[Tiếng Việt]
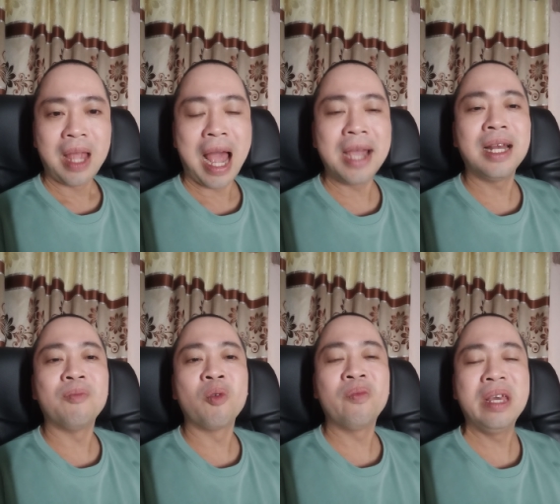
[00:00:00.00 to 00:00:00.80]
hay
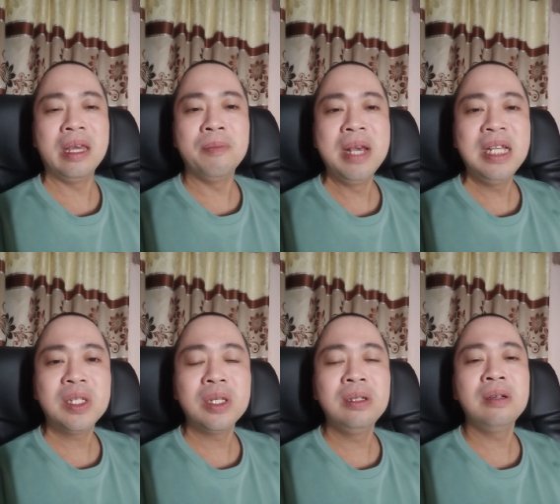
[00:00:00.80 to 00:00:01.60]
là một vị minh
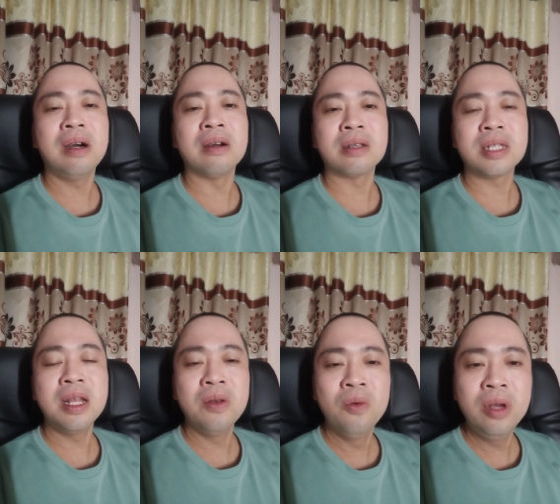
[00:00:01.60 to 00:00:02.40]
sư ở
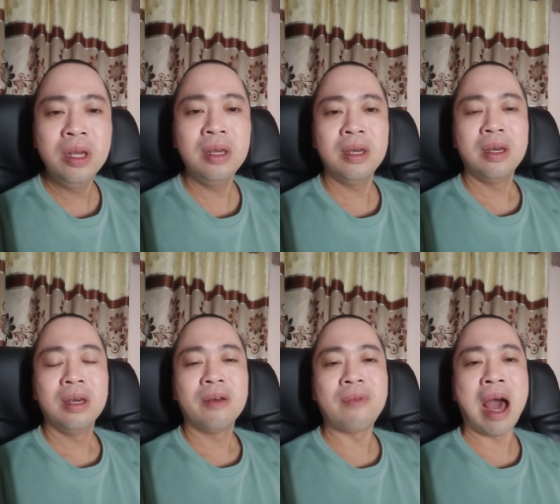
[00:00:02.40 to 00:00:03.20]
trên núi
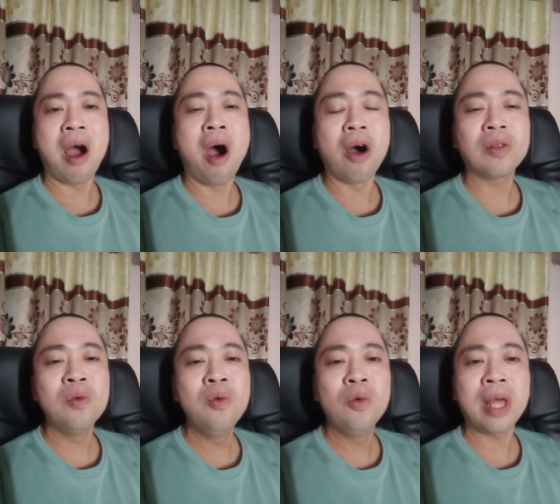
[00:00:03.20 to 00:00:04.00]
và họ
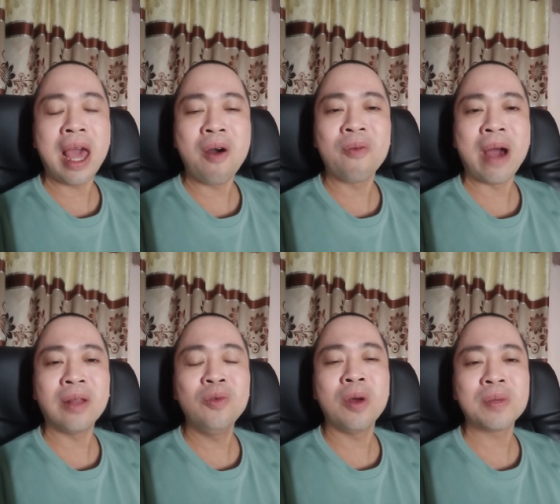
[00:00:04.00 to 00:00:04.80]
tu theo
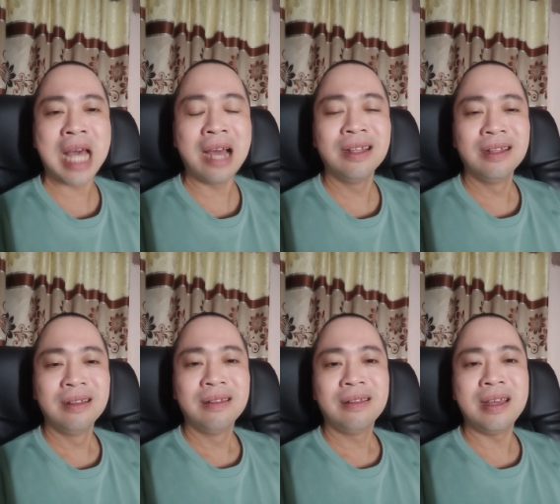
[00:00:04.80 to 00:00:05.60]
phái tu độc giác
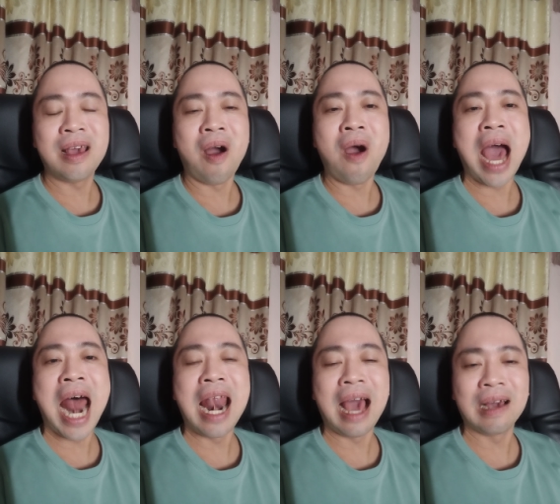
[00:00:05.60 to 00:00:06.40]
thì họ
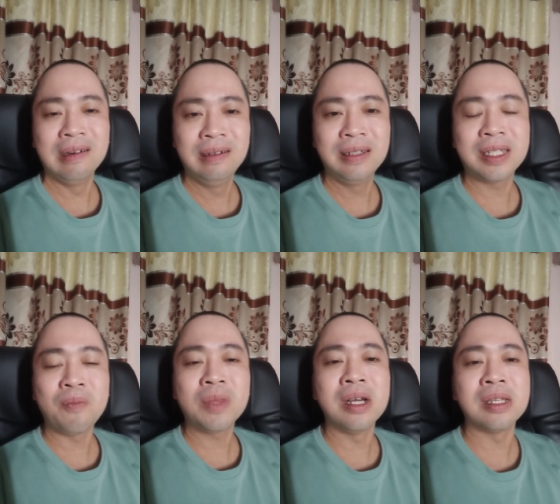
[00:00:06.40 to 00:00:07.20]
an lạc hơn
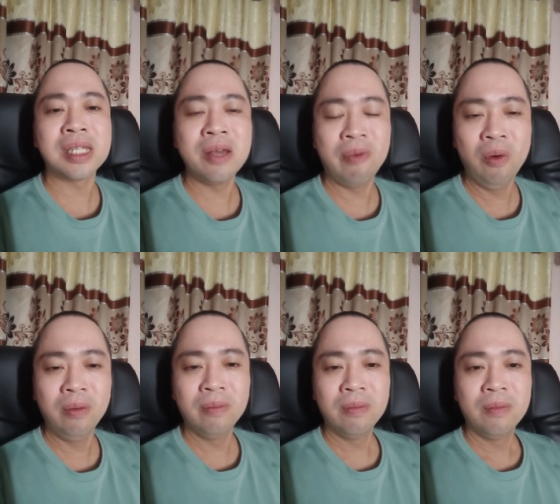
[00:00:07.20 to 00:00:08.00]
trong từng giây
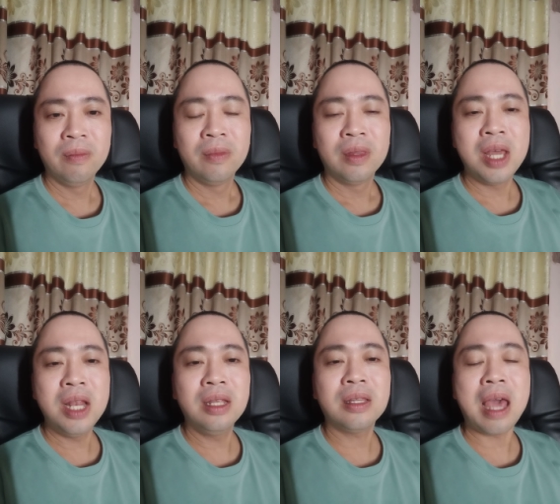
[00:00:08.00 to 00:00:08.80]
phút
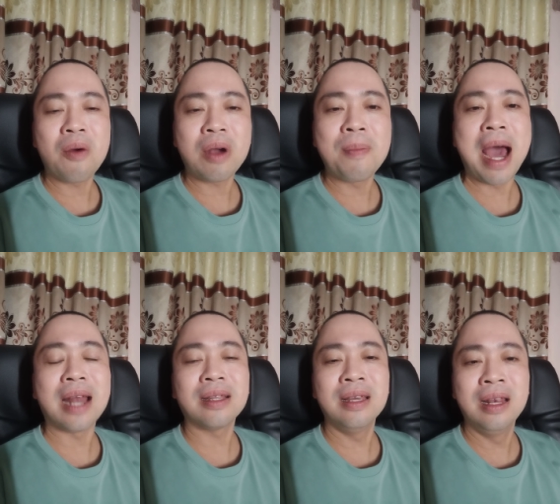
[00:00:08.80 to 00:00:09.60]
thế theo các
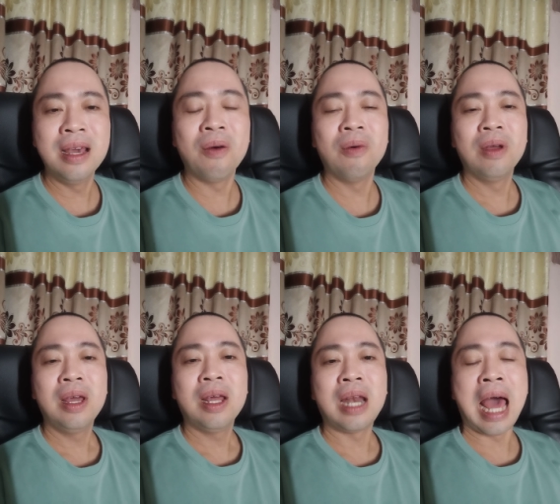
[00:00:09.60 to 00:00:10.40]
bạn thì liệu
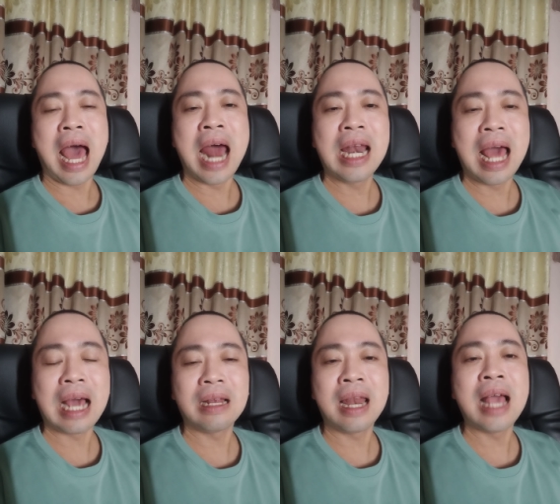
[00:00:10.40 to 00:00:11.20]
là an
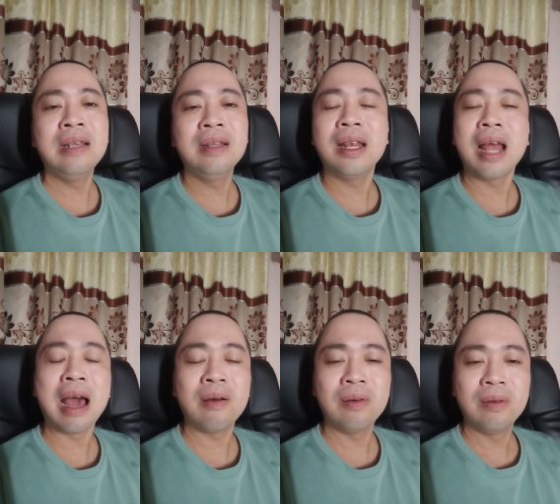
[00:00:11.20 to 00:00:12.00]
lạc là như thế
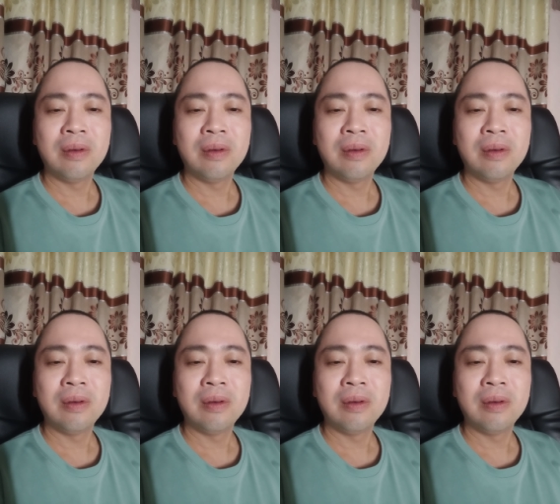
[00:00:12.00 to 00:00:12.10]
nào